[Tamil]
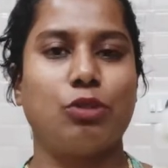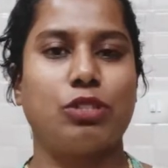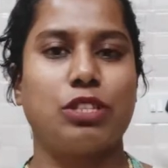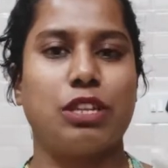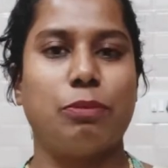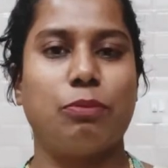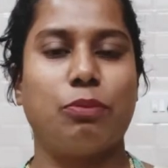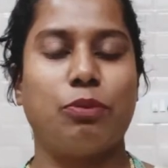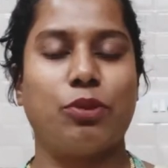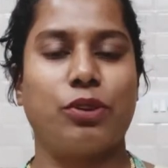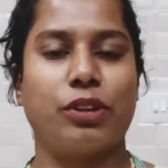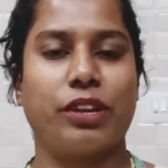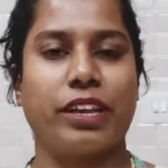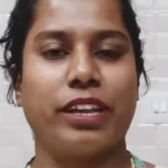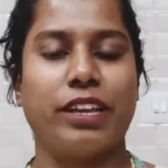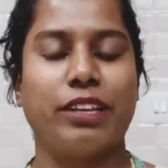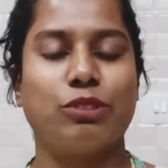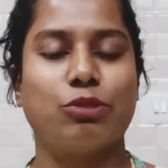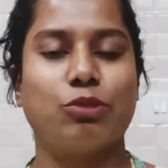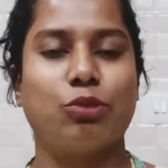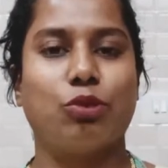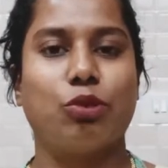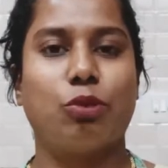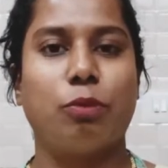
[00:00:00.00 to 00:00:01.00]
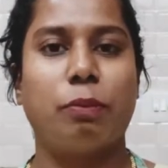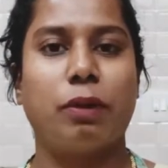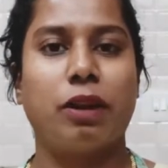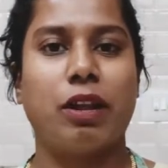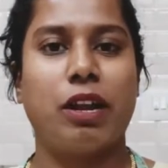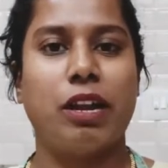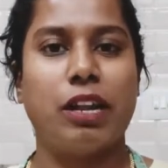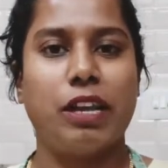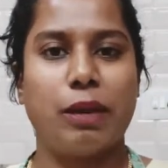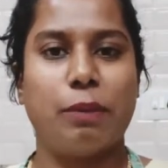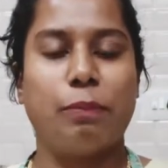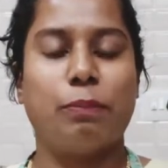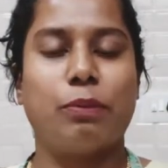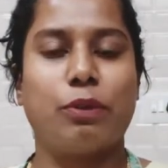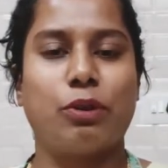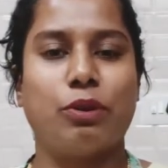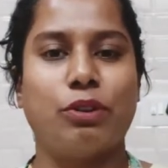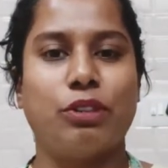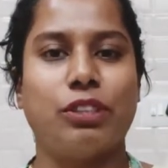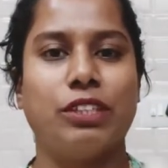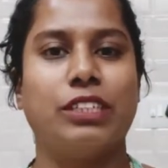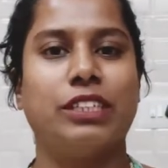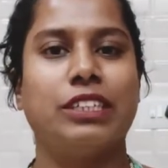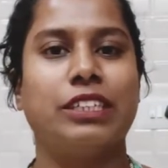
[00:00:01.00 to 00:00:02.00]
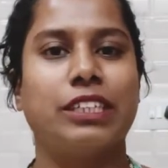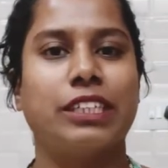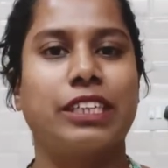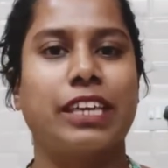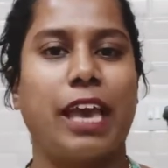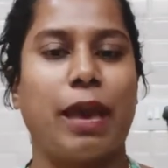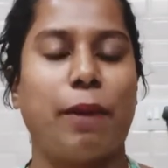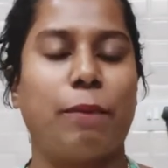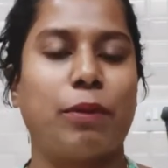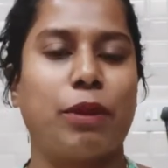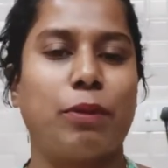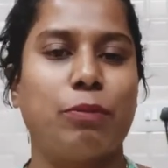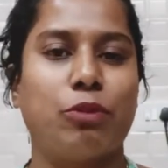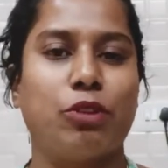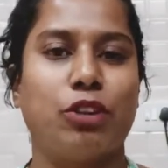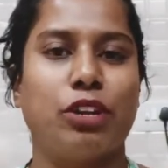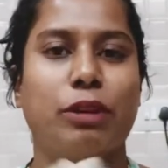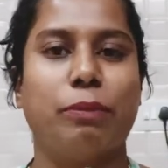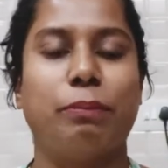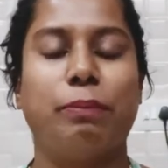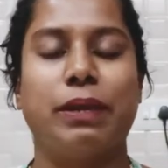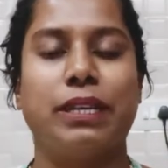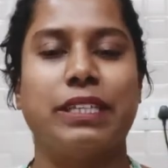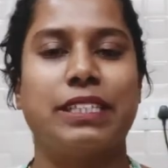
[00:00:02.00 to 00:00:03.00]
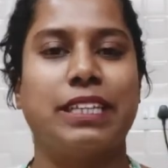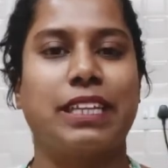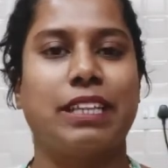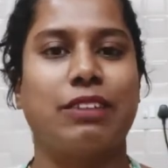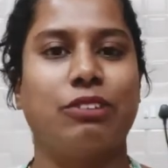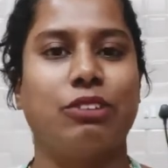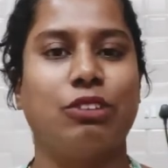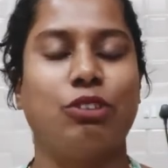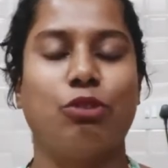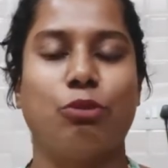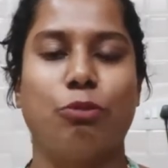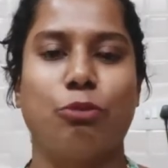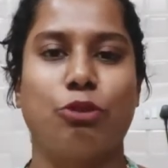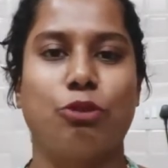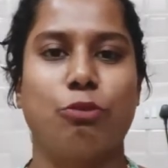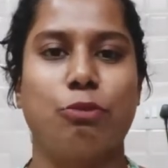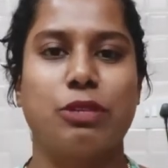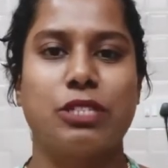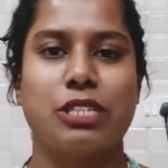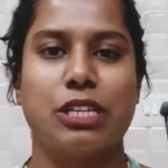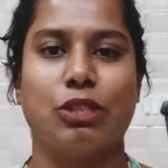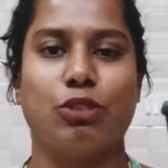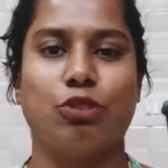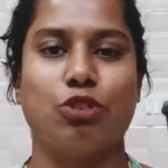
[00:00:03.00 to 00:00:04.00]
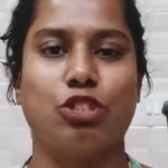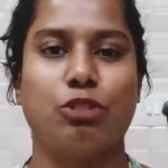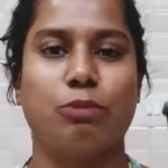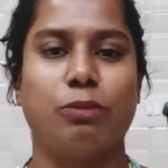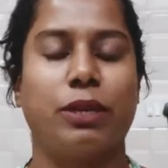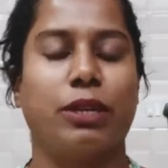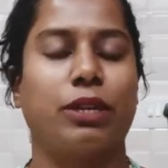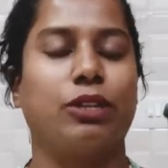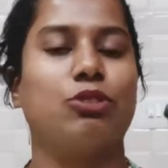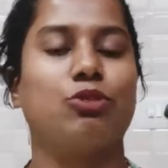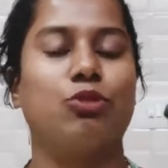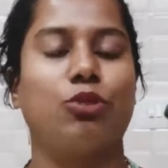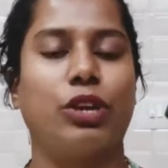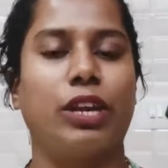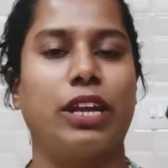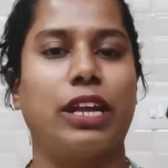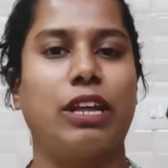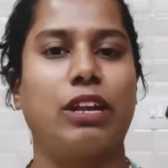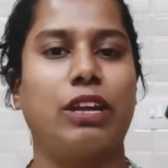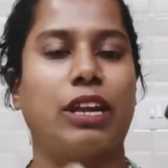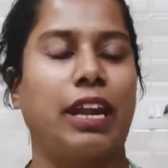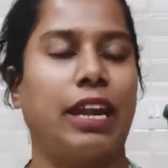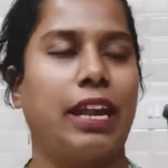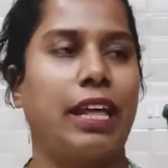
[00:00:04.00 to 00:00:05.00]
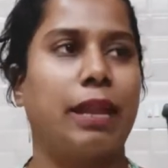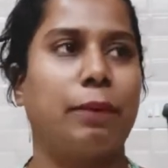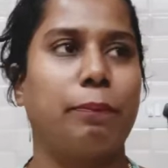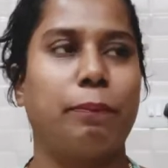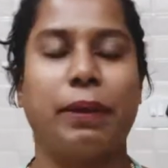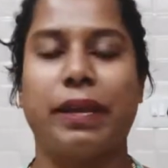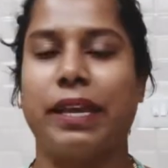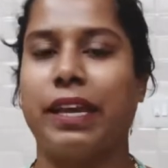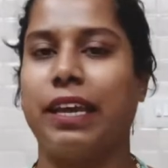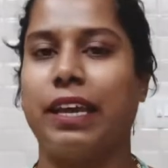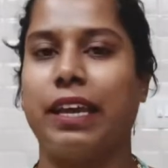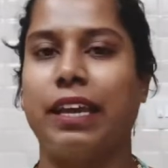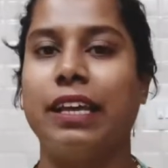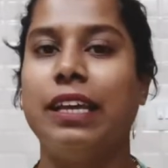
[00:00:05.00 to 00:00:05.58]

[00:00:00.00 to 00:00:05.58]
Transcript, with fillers: தான் போட்டிருக்கேன் ஸோ ரொம்ப நாளுக்கு அப்புறம் வந்துட்டு கேமரா முன்னாடி பேசுறது வந்து ரொம்ப ரொம்ப சந்தோஷமாக இருக்குது ஸோ எல்லோரும் நல்லா இருப்பீங்க